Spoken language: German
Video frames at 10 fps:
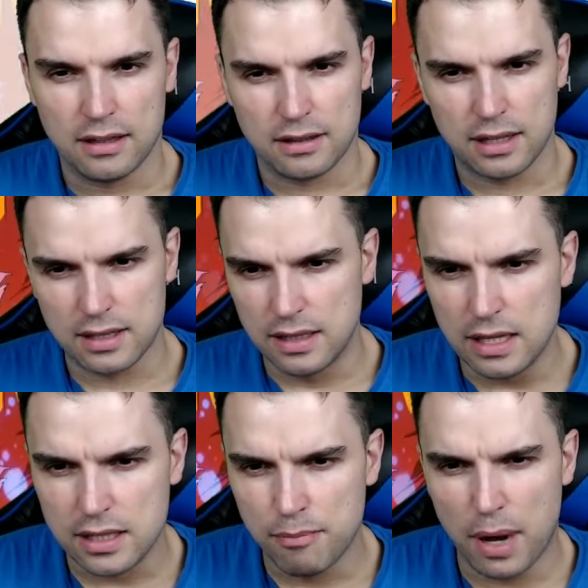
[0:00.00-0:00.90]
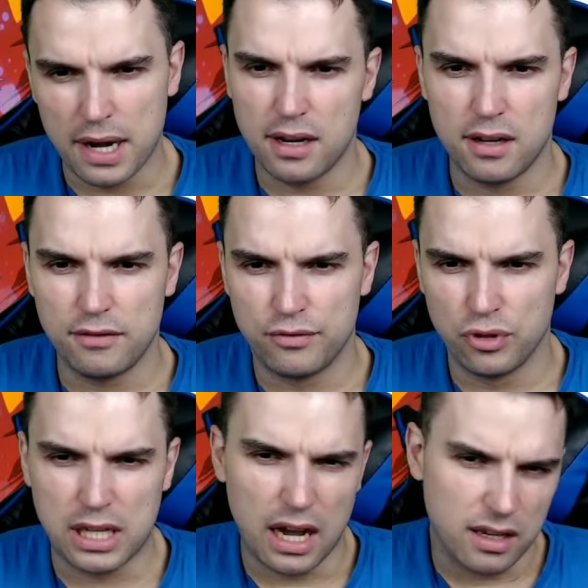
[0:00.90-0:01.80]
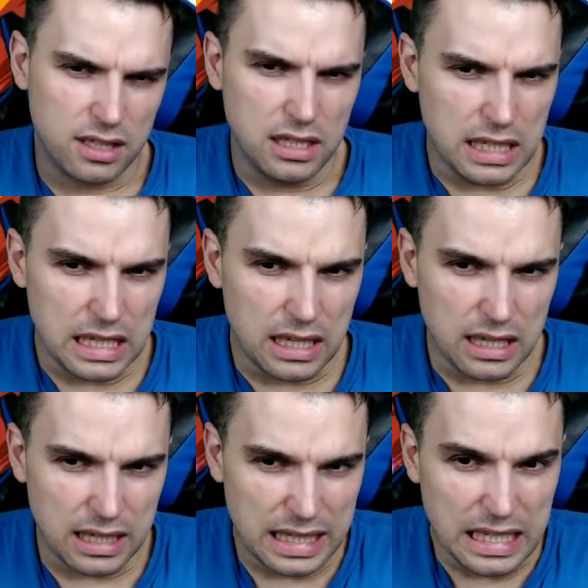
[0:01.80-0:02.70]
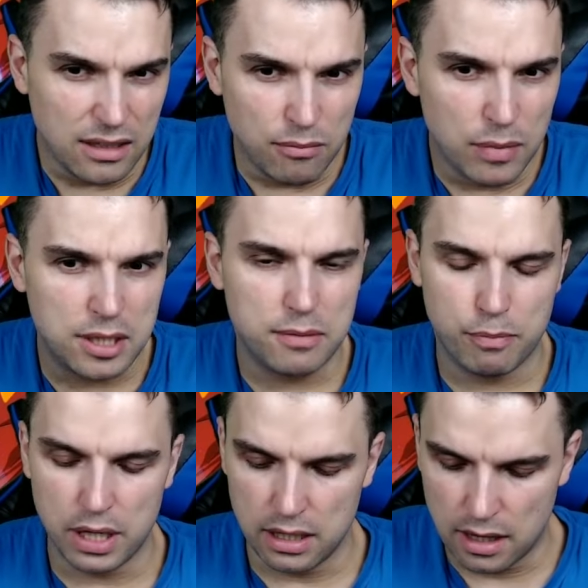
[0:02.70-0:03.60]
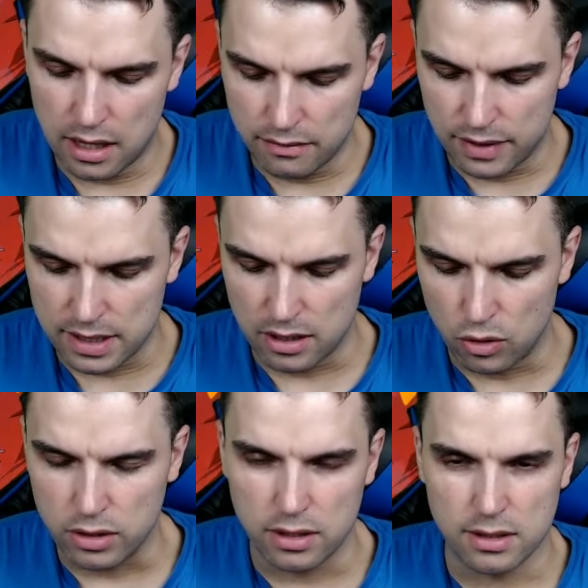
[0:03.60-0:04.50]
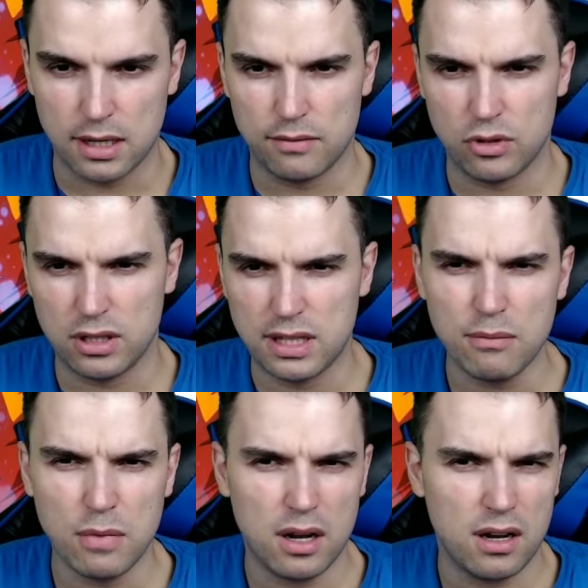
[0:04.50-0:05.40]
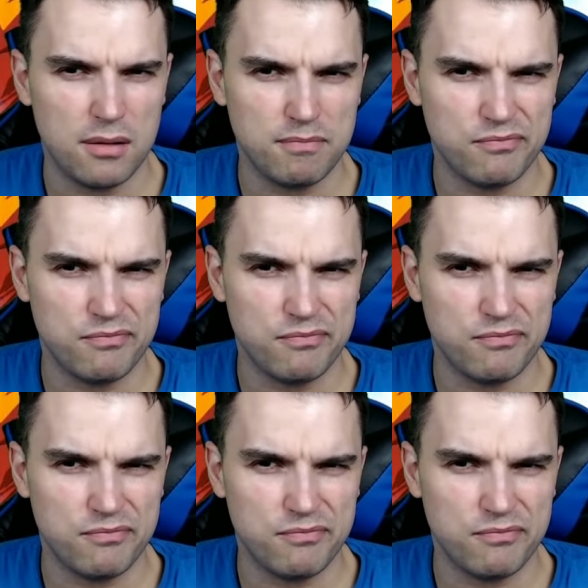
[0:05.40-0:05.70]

das nächste Banner wird garantiert ihn mit beinhalten, was da noch drin sein wird. Ich denke mal,